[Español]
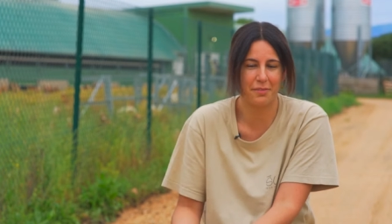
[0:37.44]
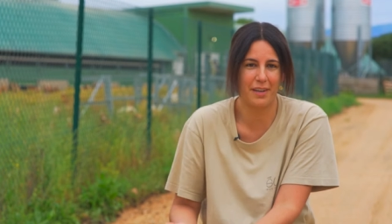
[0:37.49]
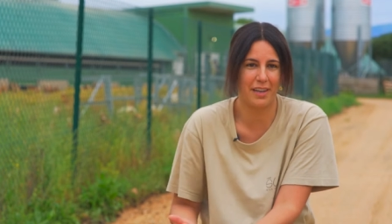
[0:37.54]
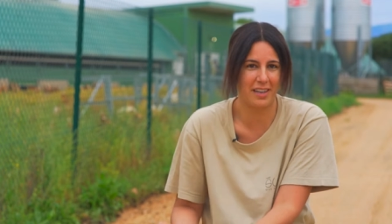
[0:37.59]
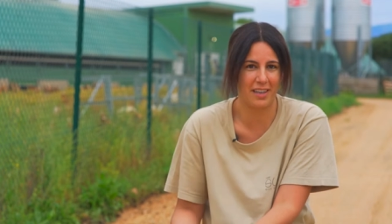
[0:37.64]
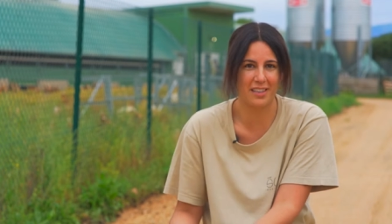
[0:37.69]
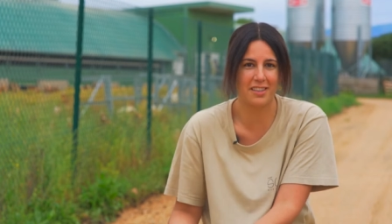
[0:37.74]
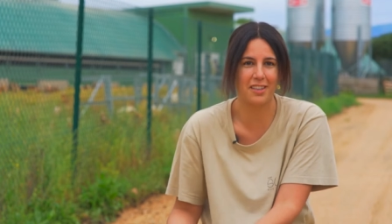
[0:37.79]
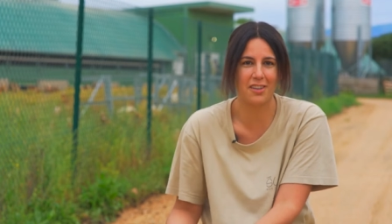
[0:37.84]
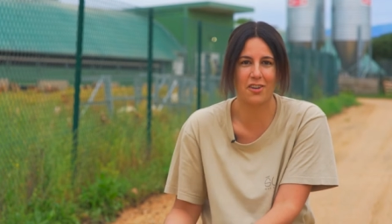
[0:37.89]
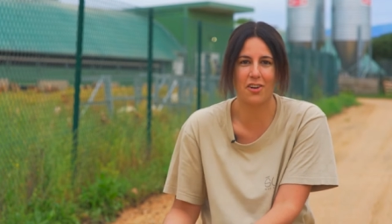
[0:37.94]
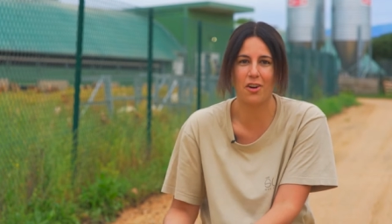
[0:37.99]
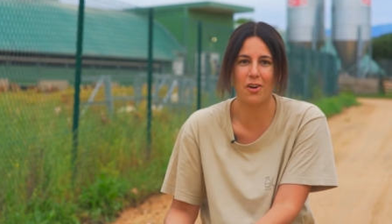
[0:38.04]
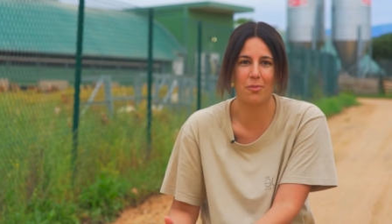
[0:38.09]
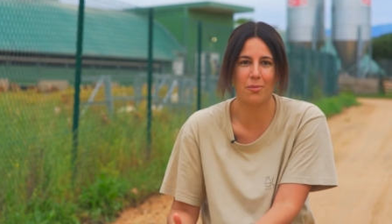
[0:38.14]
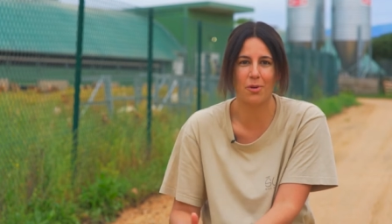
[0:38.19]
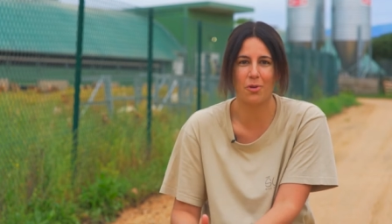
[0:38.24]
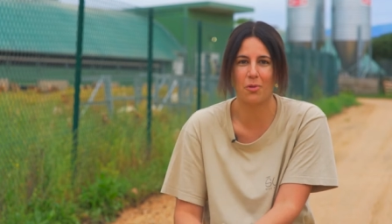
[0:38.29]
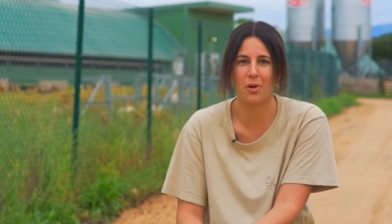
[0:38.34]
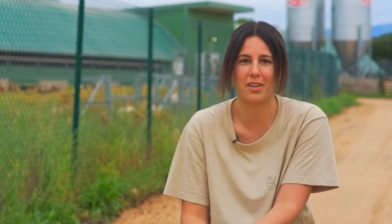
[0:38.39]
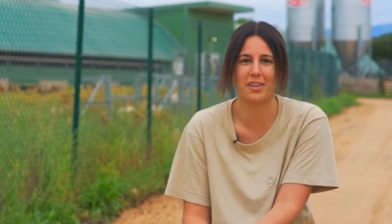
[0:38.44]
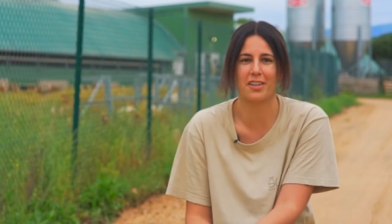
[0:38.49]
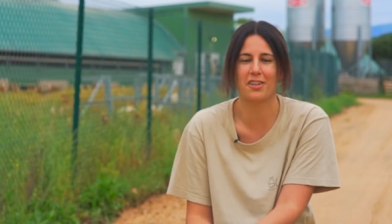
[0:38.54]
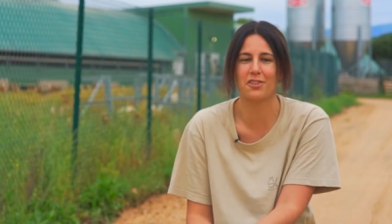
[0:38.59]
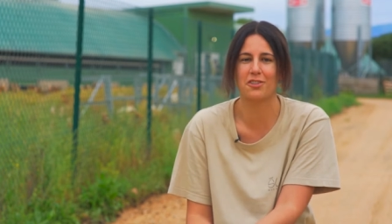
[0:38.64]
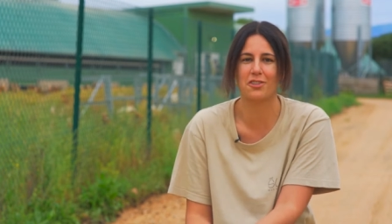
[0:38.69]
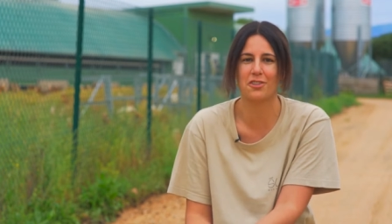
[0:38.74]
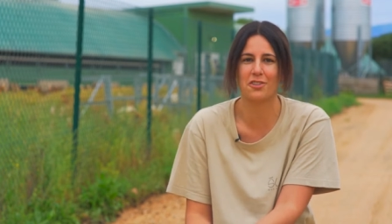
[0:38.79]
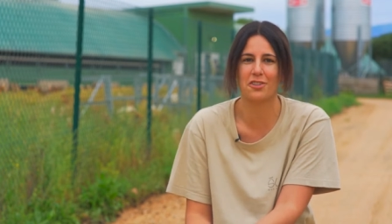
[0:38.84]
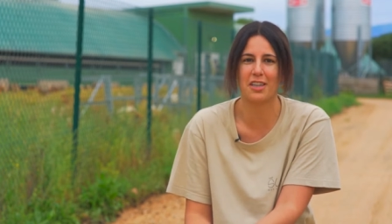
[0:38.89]
frenético, como
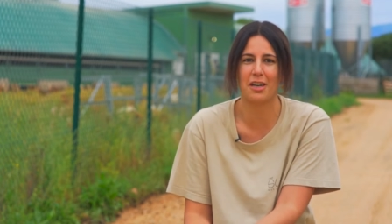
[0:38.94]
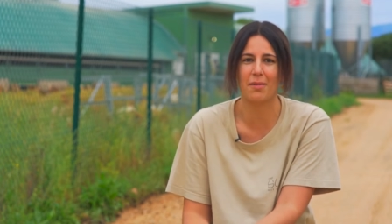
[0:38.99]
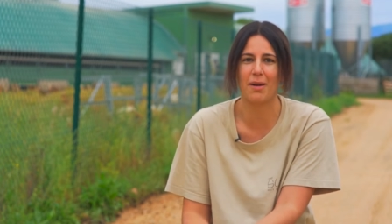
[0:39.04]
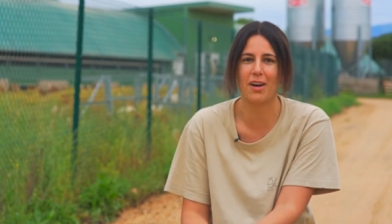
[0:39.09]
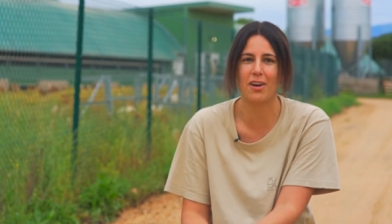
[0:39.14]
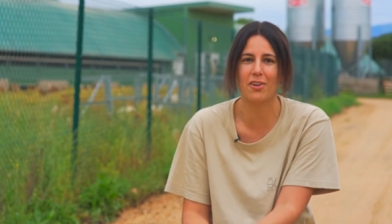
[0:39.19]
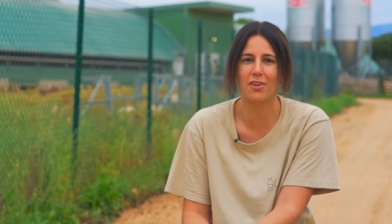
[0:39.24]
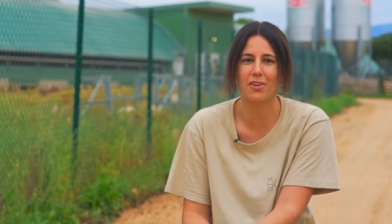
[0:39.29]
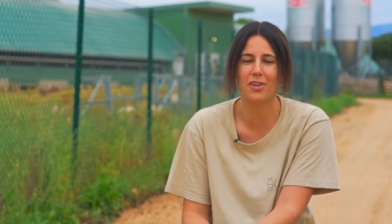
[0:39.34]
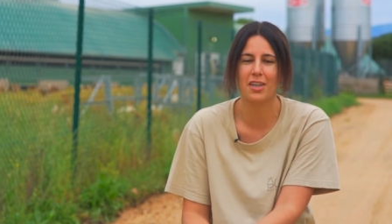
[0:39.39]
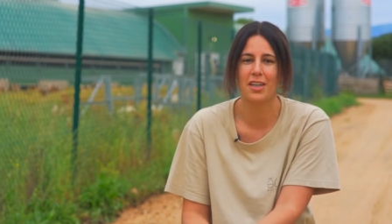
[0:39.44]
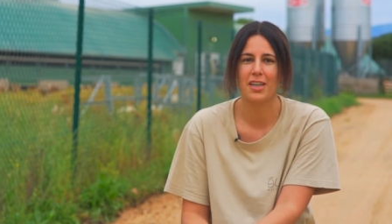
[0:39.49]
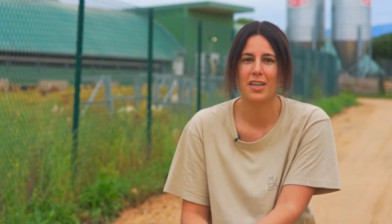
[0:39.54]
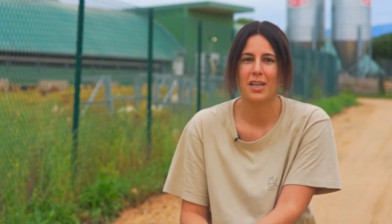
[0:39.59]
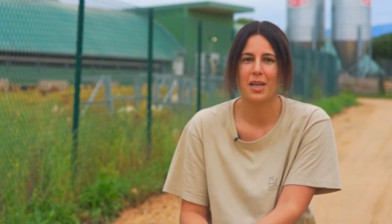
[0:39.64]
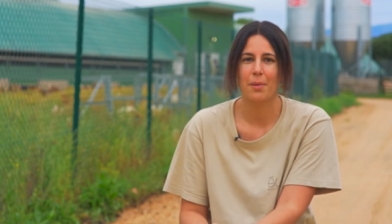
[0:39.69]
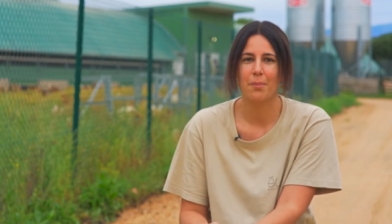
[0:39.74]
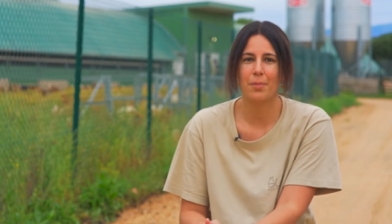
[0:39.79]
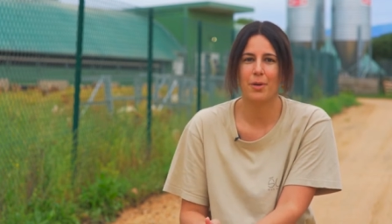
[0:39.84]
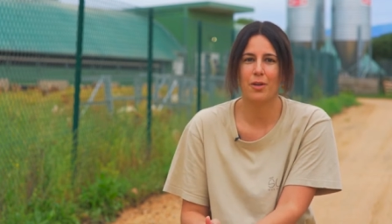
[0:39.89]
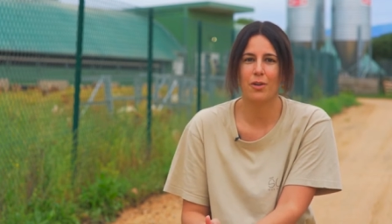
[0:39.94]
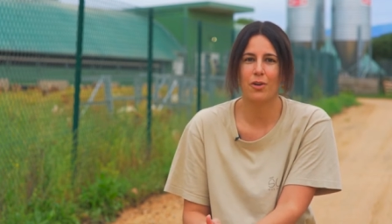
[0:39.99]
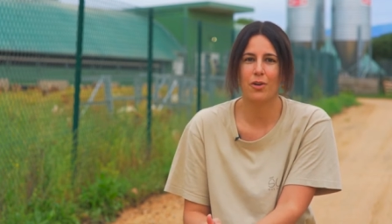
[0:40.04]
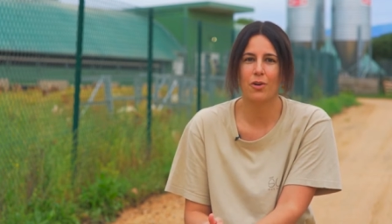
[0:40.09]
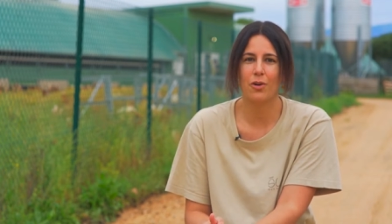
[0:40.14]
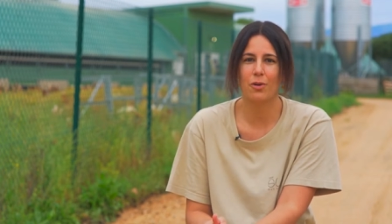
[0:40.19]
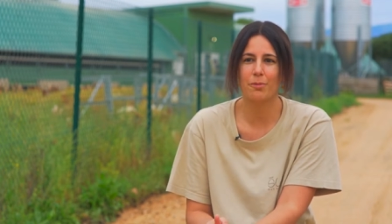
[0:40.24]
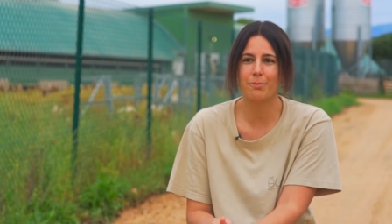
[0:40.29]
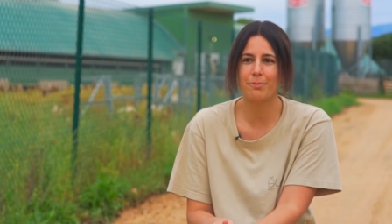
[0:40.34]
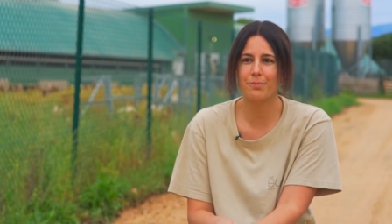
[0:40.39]
cualquier otro trabajo,
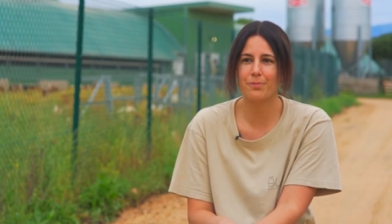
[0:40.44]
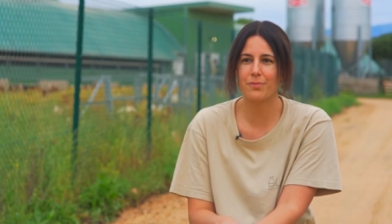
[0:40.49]
pero